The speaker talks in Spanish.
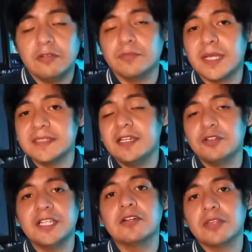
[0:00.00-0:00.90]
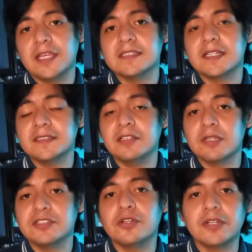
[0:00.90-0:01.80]
Lo más irónico de esta
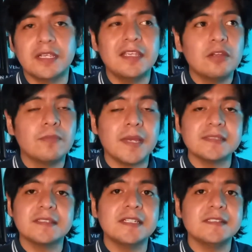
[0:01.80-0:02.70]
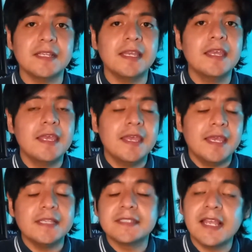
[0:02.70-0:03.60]
situación y lo más triste
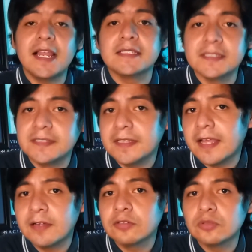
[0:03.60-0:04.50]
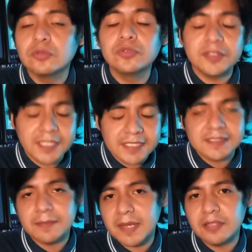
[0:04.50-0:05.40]
es que la asesinaron un 10
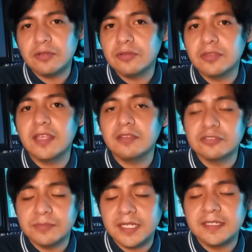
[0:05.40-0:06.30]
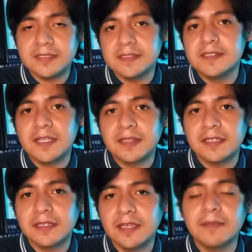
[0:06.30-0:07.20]
de mayo de
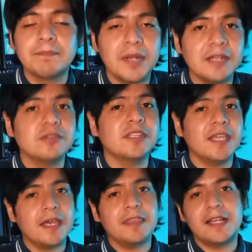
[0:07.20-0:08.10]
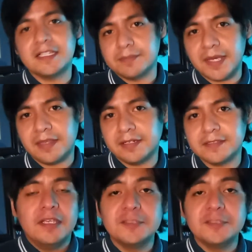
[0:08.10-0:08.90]
2017, en pleno Día de las Madres.